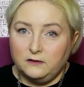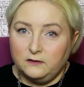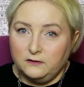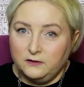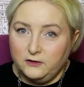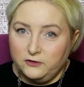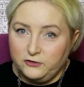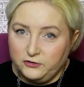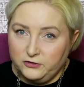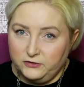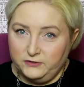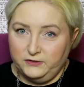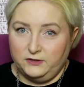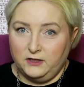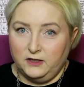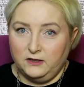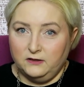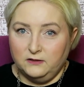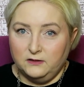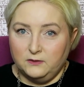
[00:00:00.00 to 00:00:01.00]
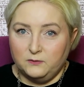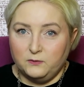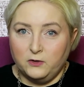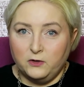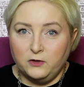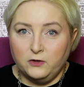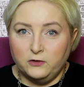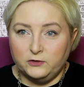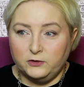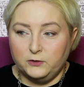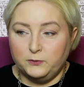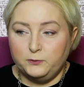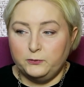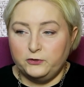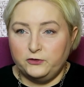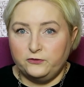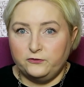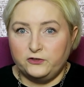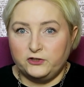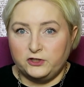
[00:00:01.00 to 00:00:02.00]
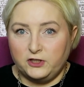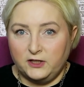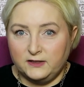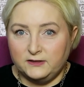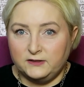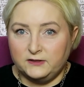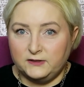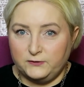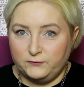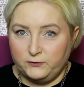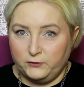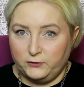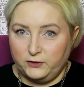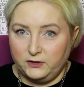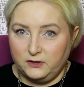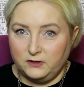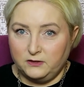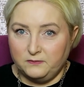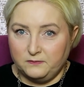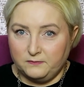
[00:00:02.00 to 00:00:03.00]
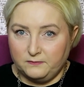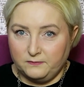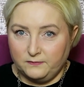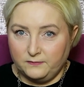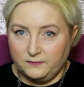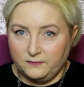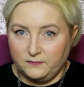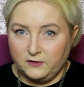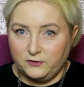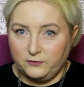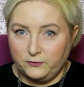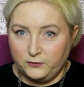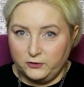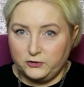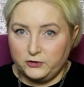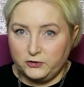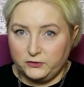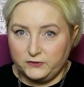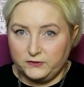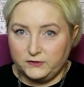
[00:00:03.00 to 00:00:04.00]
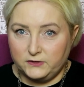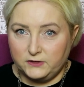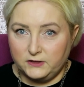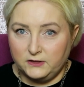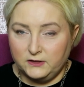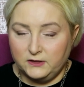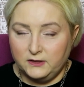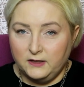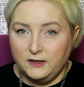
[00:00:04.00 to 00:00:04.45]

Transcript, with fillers: I jej siostra ma ochotę pójść w ślady swojej, swojej siostry.